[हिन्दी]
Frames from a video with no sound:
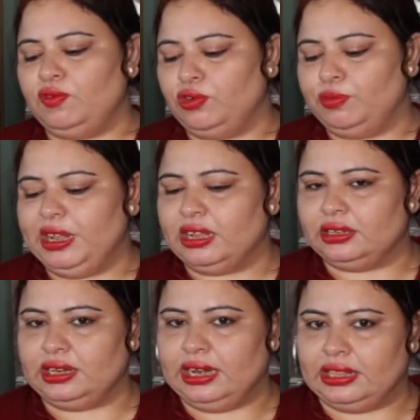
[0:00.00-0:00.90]
फ्लोट भी
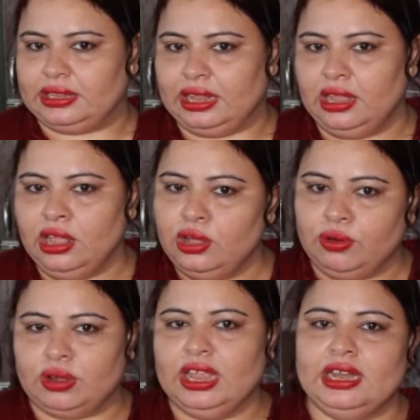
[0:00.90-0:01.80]
करते रहते हैं
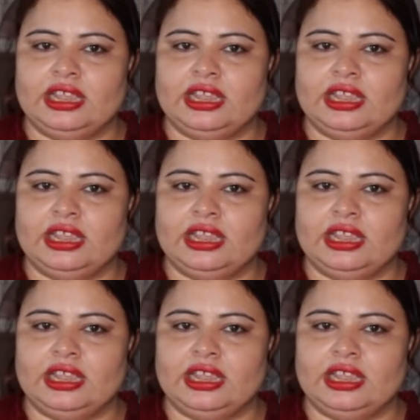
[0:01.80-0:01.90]
ओके okay?